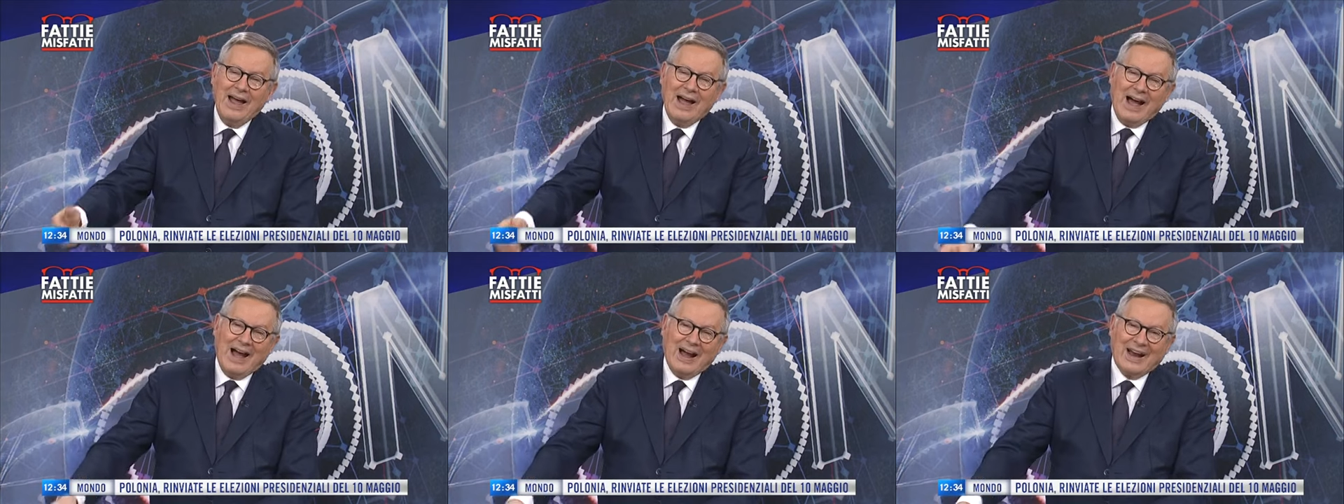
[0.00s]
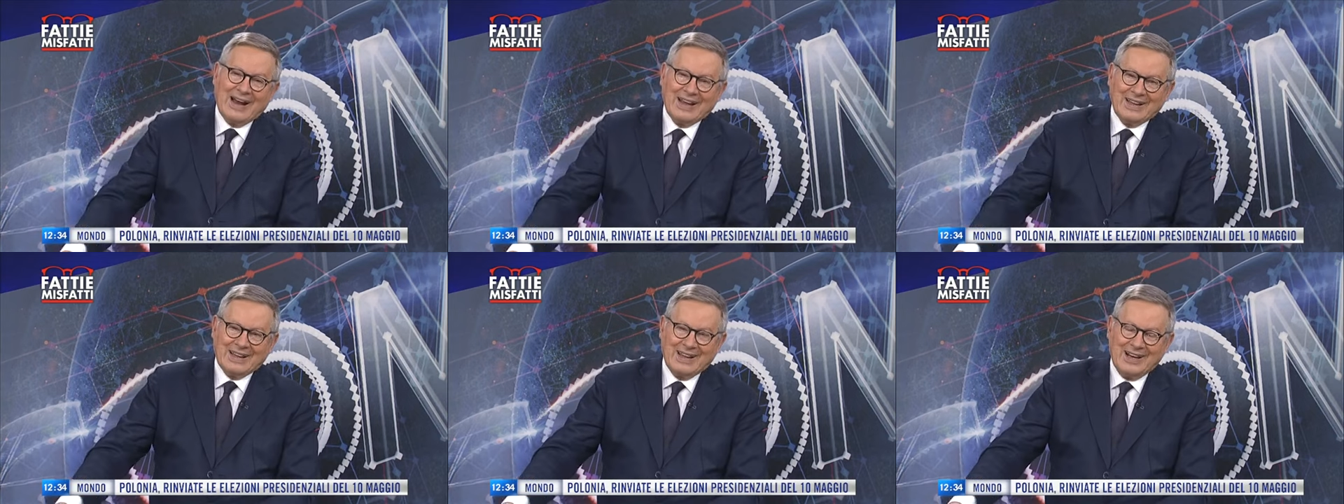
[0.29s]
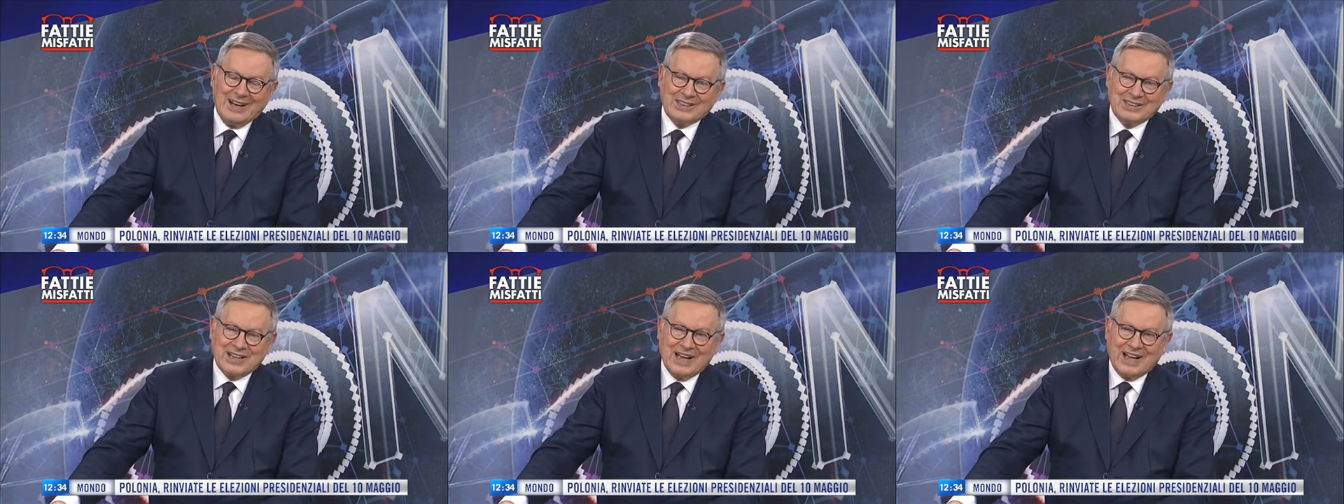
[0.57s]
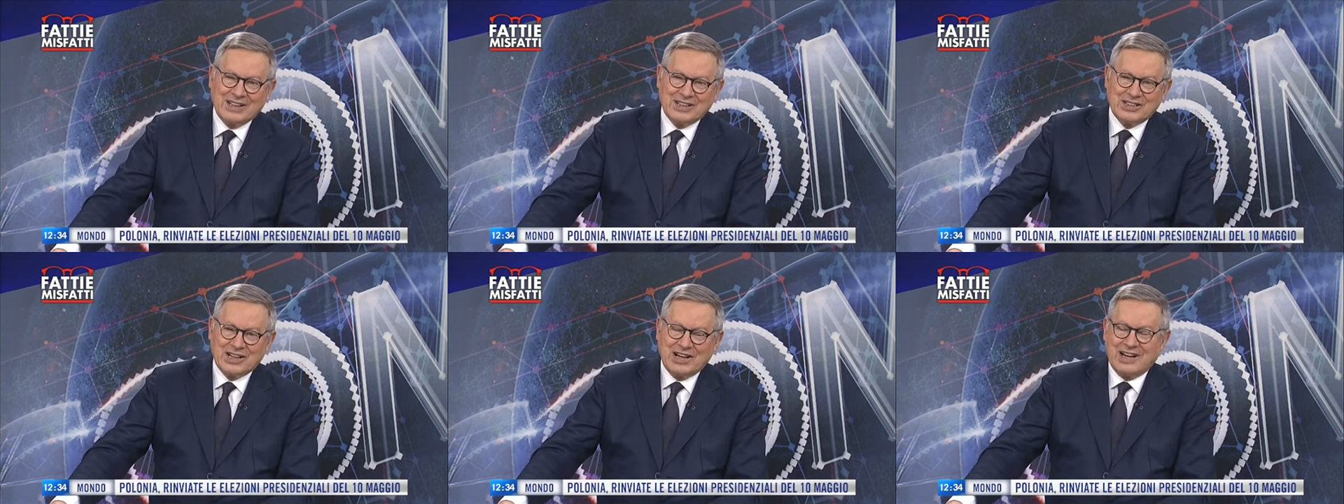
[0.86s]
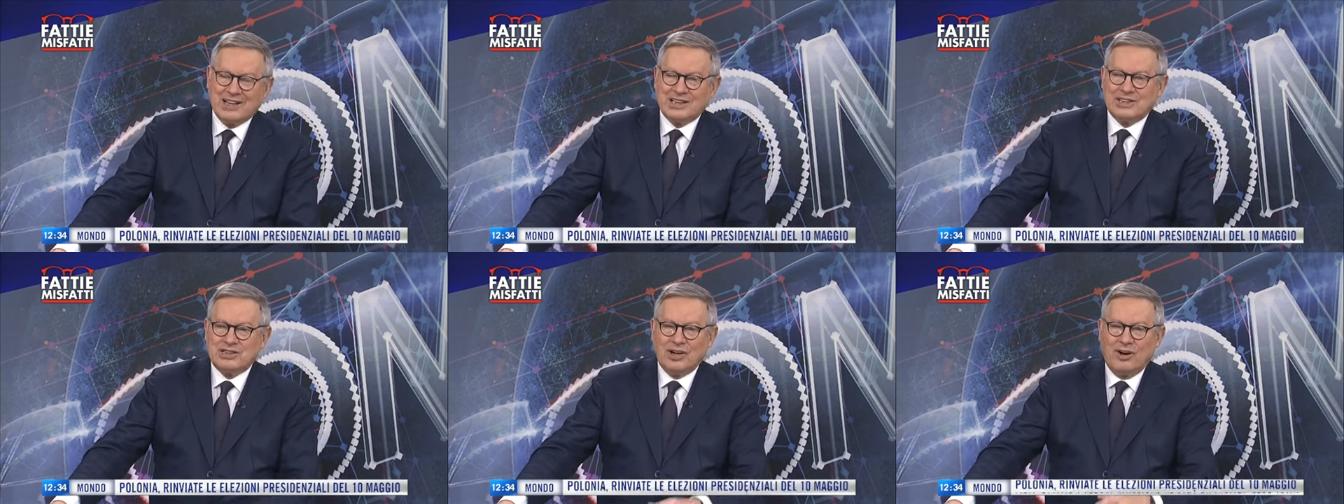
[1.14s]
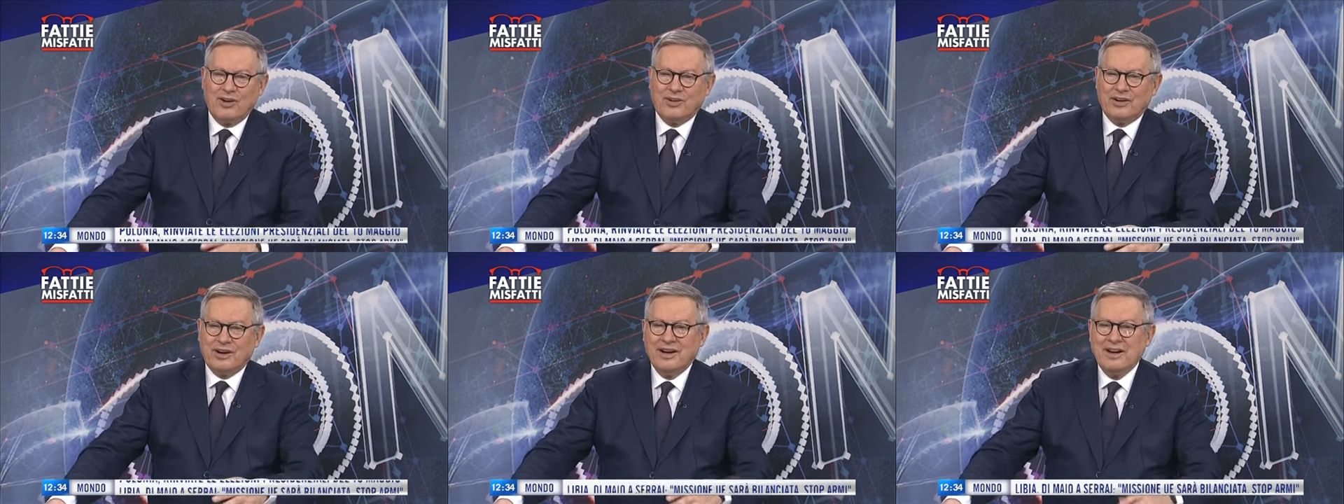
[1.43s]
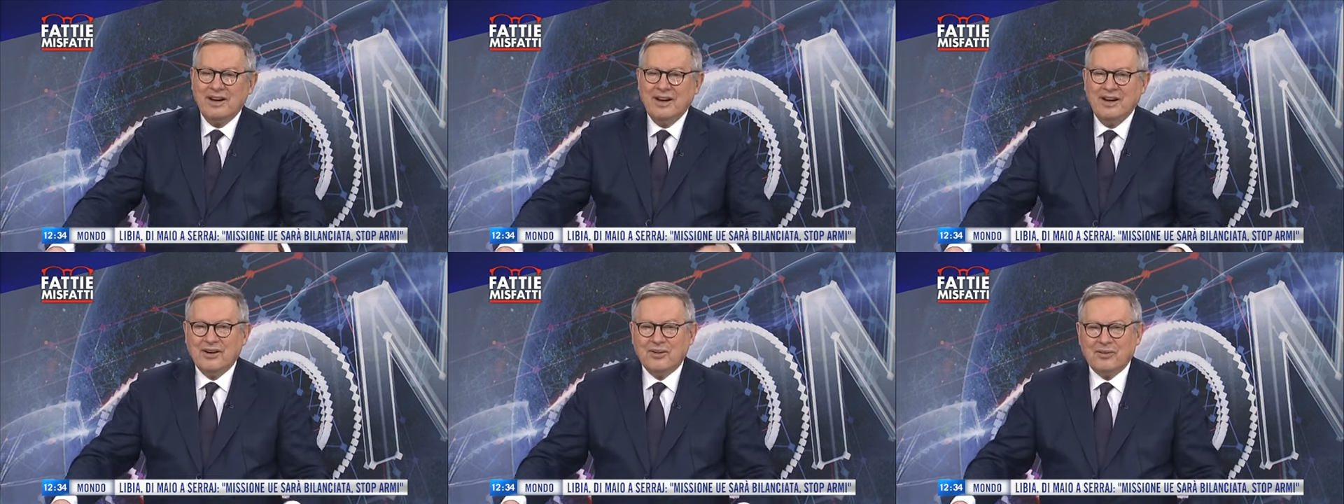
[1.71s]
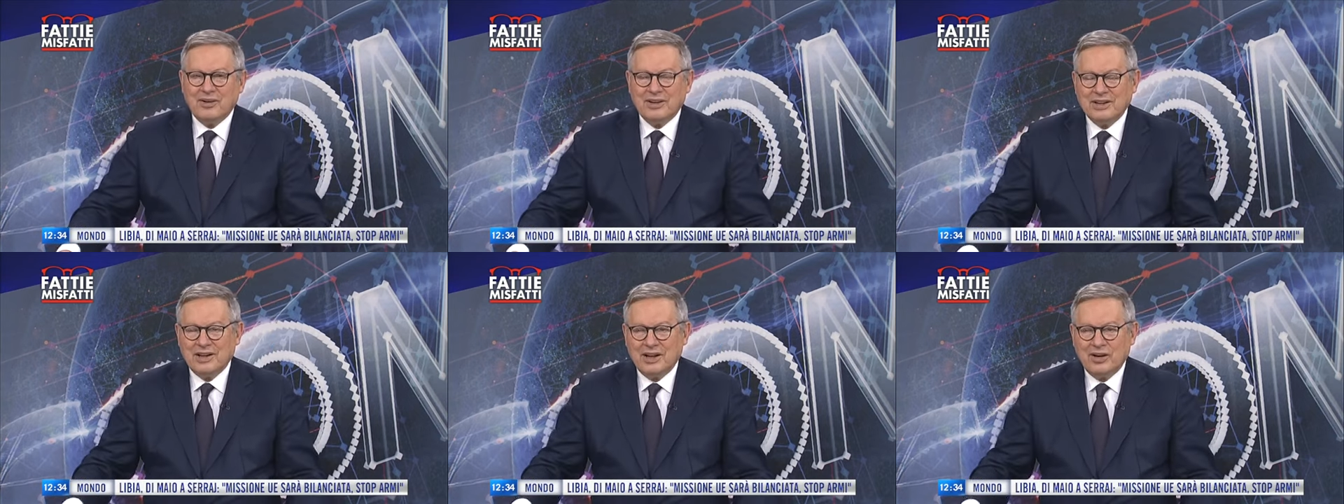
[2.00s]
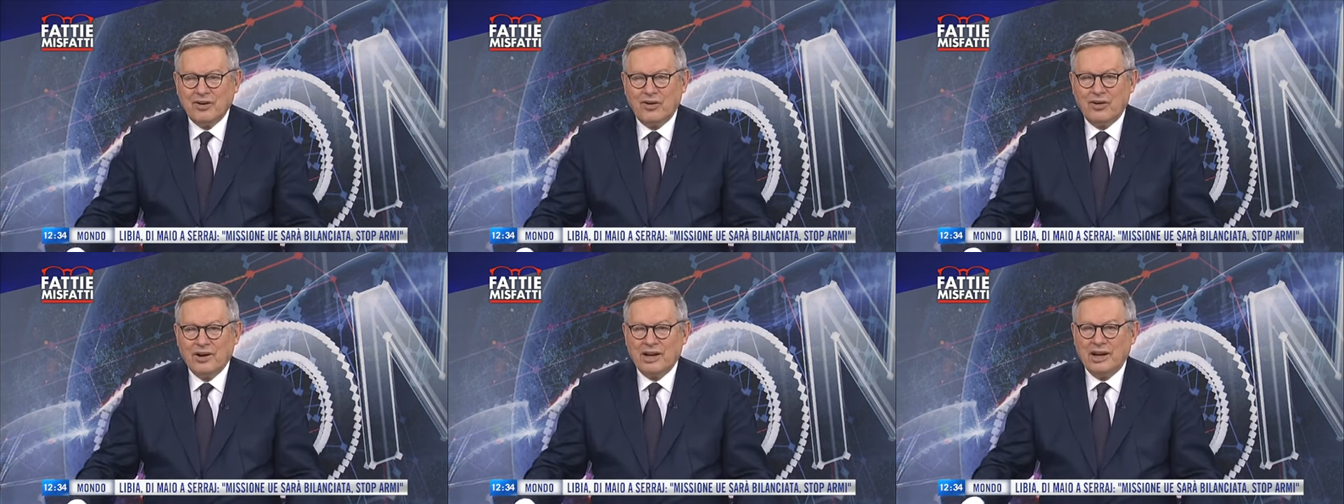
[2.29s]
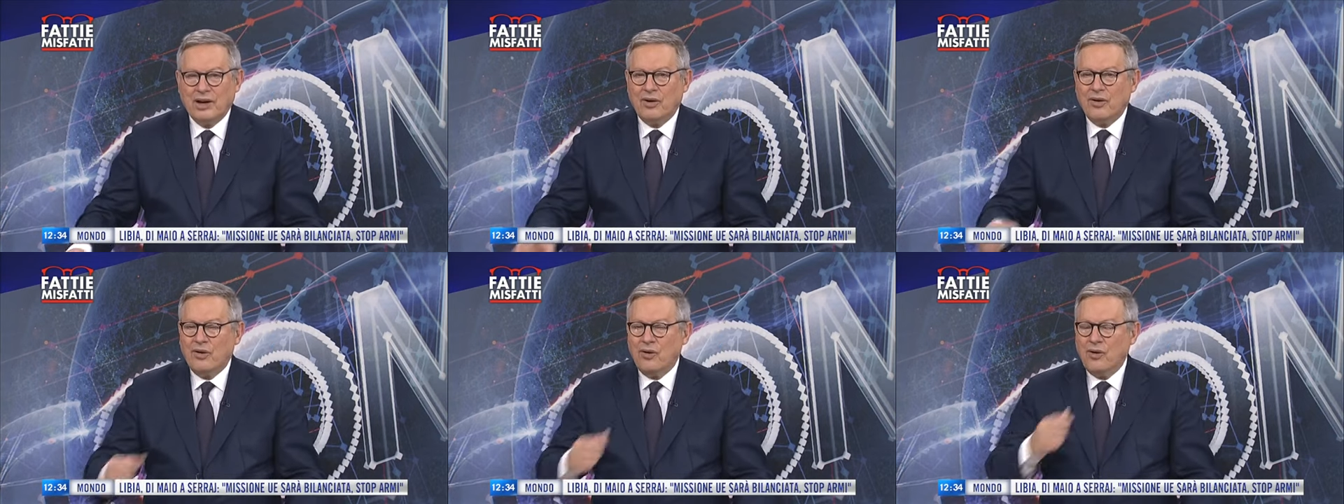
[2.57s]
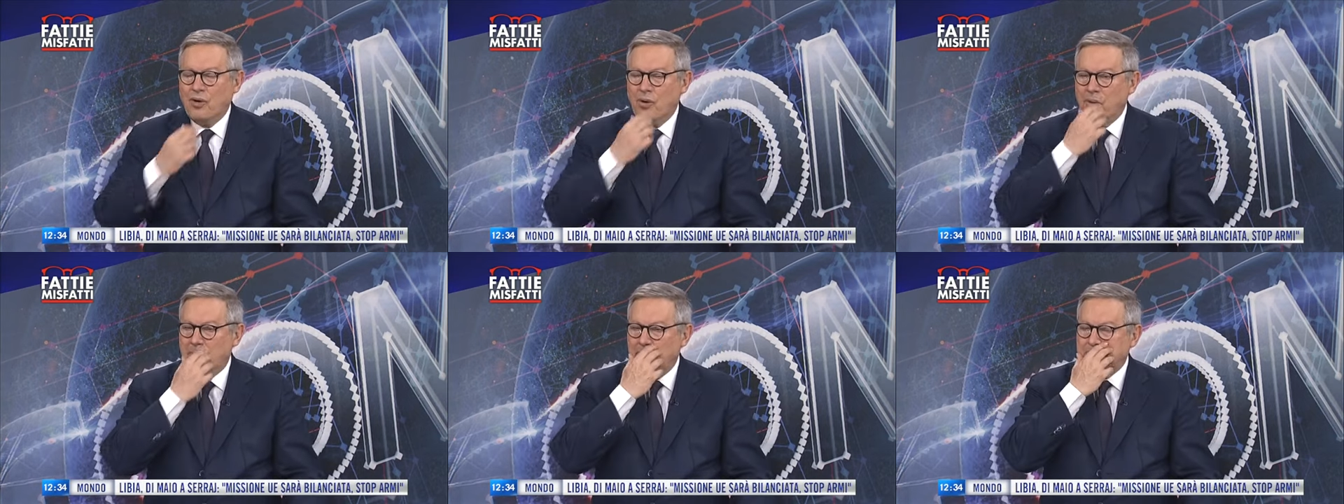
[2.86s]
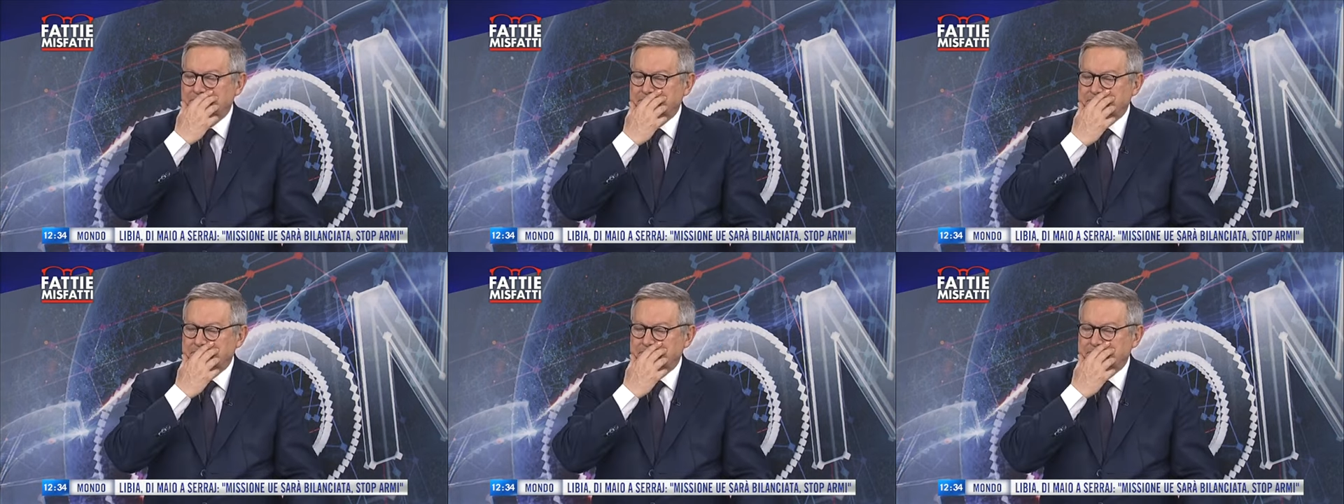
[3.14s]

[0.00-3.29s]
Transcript: anche delle scarcerazioni, quindi noi lo,